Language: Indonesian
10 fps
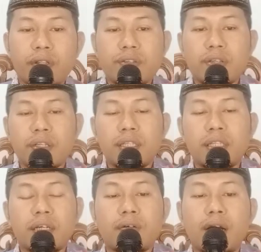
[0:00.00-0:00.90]

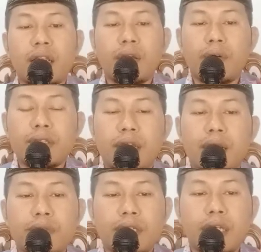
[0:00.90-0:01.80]
sallallahu alaihi
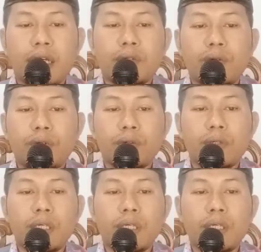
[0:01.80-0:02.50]
wasallam sedang duduk.